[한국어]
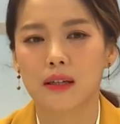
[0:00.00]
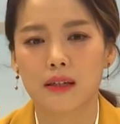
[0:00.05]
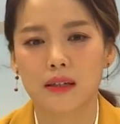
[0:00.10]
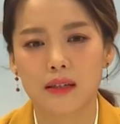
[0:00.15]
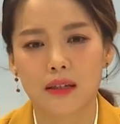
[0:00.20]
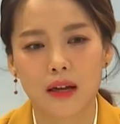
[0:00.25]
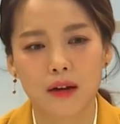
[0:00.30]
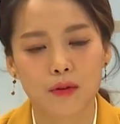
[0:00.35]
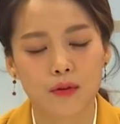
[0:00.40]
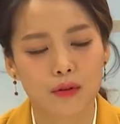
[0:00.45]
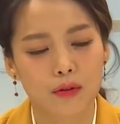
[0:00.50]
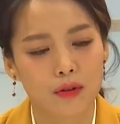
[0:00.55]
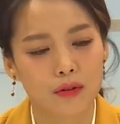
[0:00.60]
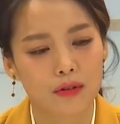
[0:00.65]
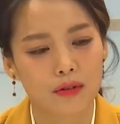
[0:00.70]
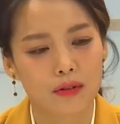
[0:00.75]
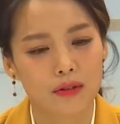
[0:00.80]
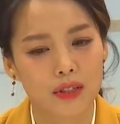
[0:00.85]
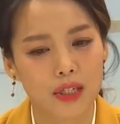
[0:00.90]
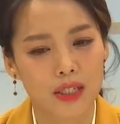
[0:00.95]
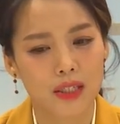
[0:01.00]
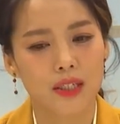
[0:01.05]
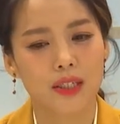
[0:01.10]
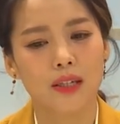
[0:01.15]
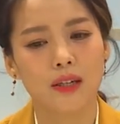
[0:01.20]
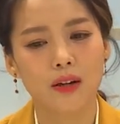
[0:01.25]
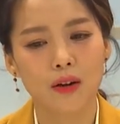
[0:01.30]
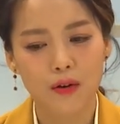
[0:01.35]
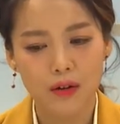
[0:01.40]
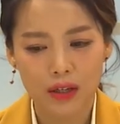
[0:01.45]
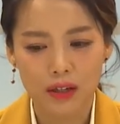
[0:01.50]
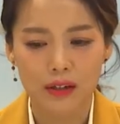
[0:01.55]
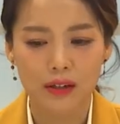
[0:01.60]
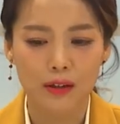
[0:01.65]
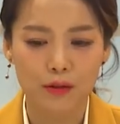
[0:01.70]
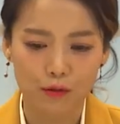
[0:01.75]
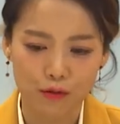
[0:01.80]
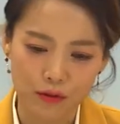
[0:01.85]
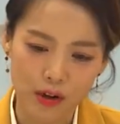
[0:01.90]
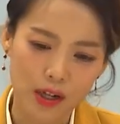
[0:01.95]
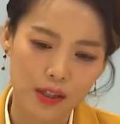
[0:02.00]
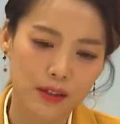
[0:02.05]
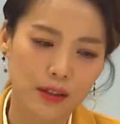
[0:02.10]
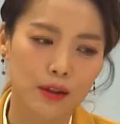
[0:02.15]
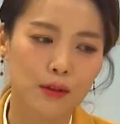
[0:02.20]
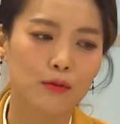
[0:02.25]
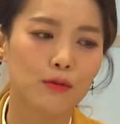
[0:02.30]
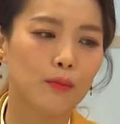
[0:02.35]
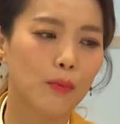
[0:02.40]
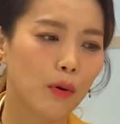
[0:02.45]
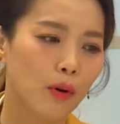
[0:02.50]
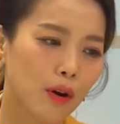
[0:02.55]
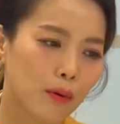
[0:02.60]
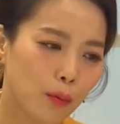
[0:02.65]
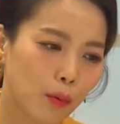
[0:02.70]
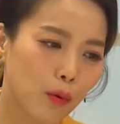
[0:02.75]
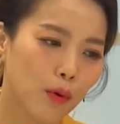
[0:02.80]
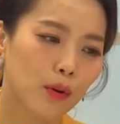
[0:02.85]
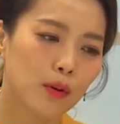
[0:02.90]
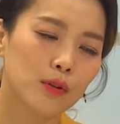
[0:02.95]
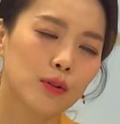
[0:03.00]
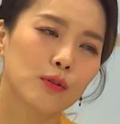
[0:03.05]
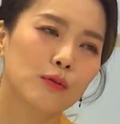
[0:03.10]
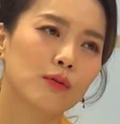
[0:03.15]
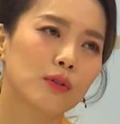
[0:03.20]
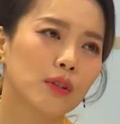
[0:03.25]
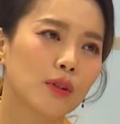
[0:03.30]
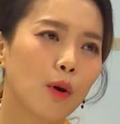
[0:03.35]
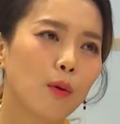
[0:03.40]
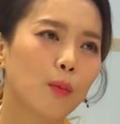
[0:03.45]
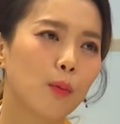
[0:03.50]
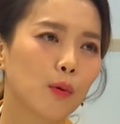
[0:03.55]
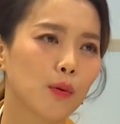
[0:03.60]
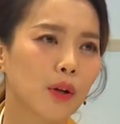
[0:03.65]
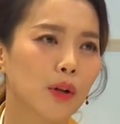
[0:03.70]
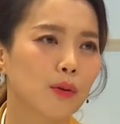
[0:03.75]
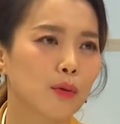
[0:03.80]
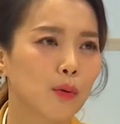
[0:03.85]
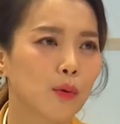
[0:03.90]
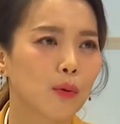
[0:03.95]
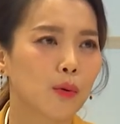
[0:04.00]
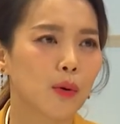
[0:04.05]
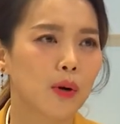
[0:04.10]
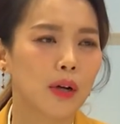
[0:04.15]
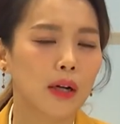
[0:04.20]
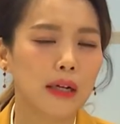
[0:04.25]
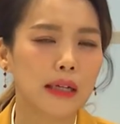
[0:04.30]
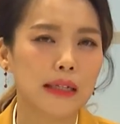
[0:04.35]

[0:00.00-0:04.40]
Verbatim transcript: 그냥 어떤 제 실력이 이렇게 두각되고 뭔가 보여지고 이것보다도